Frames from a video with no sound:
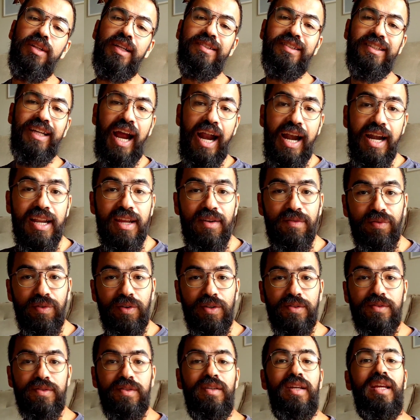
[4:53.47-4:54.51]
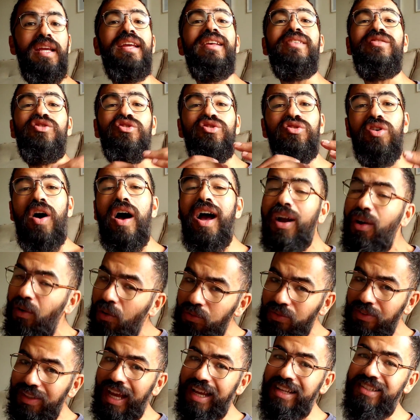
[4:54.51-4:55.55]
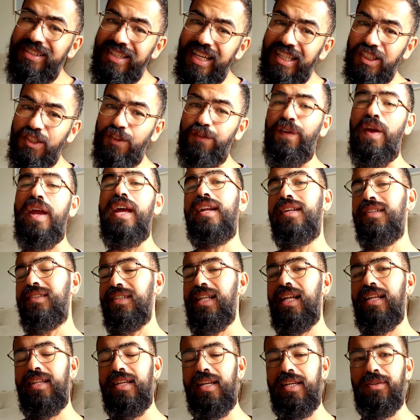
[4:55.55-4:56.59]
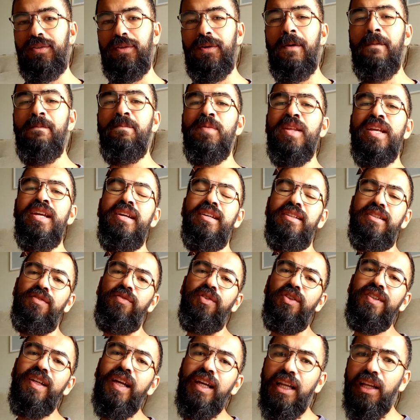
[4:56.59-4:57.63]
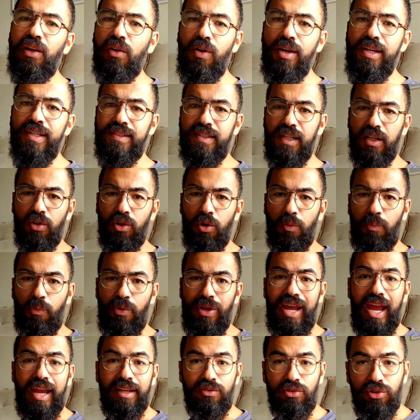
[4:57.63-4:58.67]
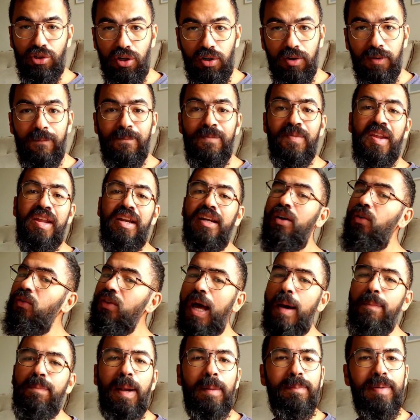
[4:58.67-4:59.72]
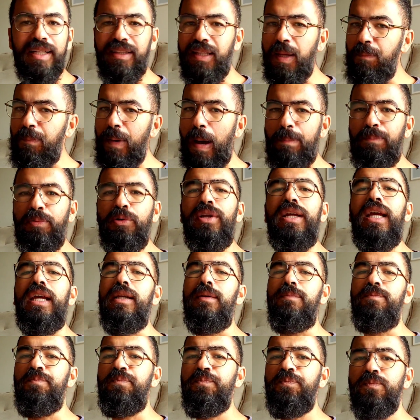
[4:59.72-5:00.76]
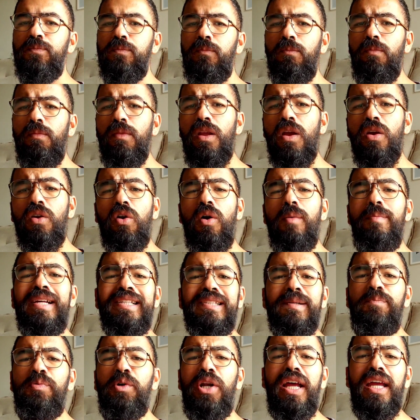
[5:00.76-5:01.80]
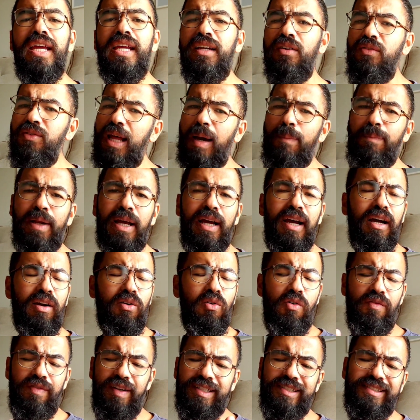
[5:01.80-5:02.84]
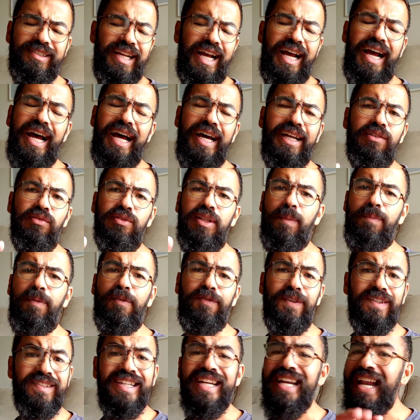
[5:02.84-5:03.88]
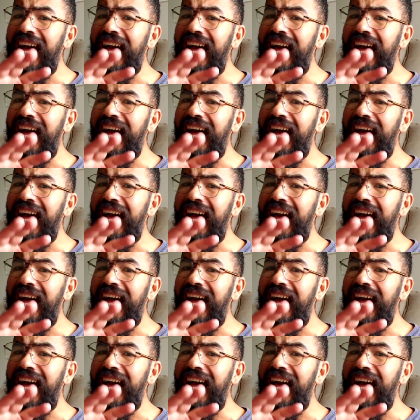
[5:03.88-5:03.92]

das carnívoras e só acontece as feiras lá dentro. Se você clicou nesse grupo e entrou, não dá para bater papo nele. Começa por aí, não dá para conversar, não dá para fazer